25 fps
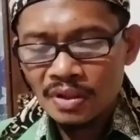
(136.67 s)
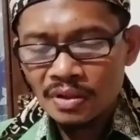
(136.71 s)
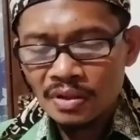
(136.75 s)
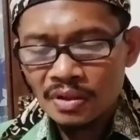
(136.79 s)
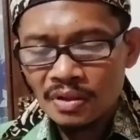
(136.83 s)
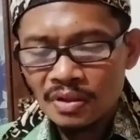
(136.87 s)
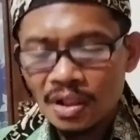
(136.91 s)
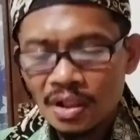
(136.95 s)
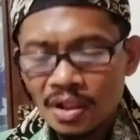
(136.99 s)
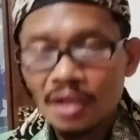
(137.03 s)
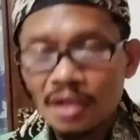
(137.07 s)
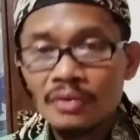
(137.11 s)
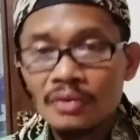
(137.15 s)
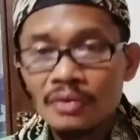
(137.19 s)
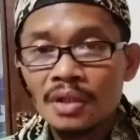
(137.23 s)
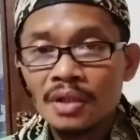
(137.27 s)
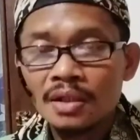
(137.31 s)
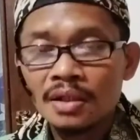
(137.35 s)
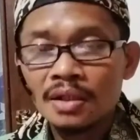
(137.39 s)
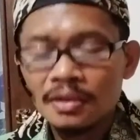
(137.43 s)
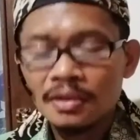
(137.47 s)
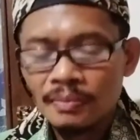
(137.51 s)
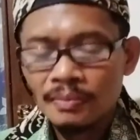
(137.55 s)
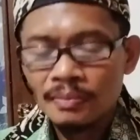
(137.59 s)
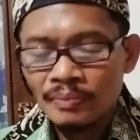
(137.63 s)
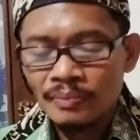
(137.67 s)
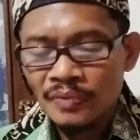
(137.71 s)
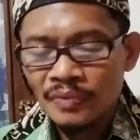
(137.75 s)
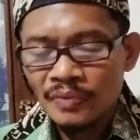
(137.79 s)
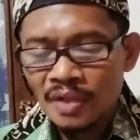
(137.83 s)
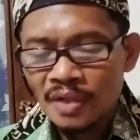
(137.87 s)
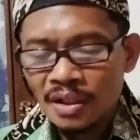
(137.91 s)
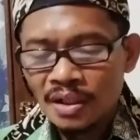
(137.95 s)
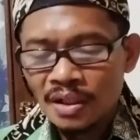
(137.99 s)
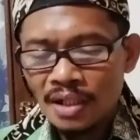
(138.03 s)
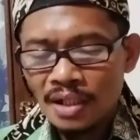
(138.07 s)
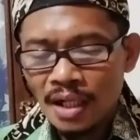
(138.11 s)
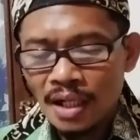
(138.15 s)
saya ulangi
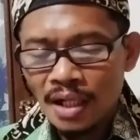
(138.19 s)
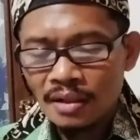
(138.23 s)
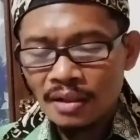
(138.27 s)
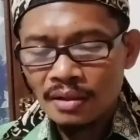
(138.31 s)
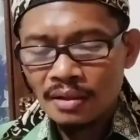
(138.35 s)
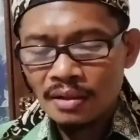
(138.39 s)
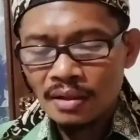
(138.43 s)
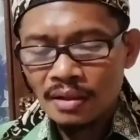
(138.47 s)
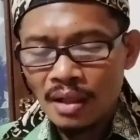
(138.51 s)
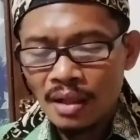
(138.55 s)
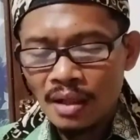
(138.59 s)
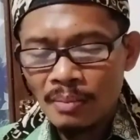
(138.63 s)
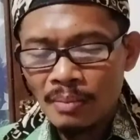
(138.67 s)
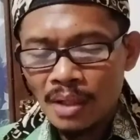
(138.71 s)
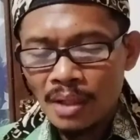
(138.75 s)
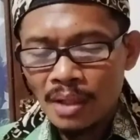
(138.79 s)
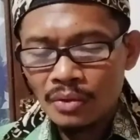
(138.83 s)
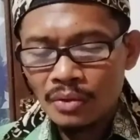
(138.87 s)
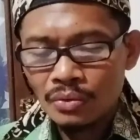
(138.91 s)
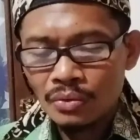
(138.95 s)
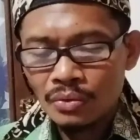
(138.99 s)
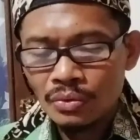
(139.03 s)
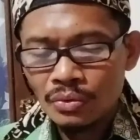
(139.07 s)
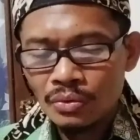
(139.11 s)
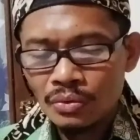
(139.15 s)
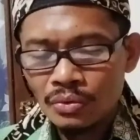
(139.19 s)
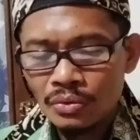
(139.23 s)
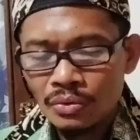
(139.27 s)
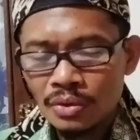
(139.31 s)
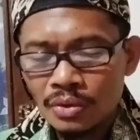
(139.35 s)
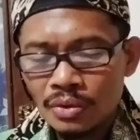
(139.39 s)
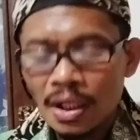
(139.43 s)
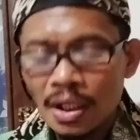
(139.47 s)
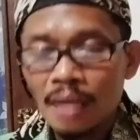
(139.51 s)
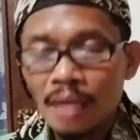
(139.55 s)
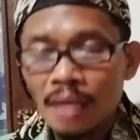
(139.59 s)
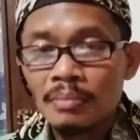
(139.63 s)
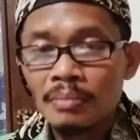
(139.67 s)
dan namaku
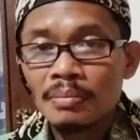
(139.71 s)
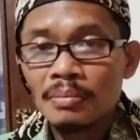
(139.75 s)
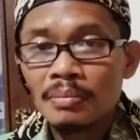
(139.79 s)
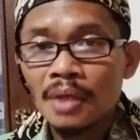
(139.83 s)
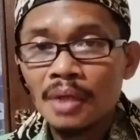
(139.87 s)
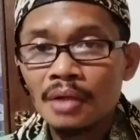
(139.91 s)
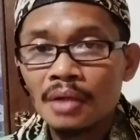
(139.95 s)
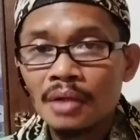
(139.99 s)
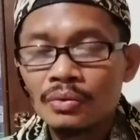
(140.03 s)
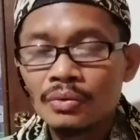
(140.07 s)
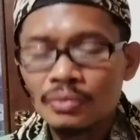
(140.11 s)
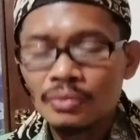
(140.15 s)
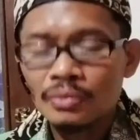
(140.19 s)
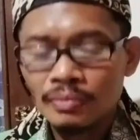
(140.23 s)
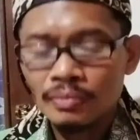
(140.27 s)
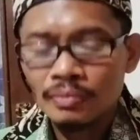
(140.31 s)
yang baru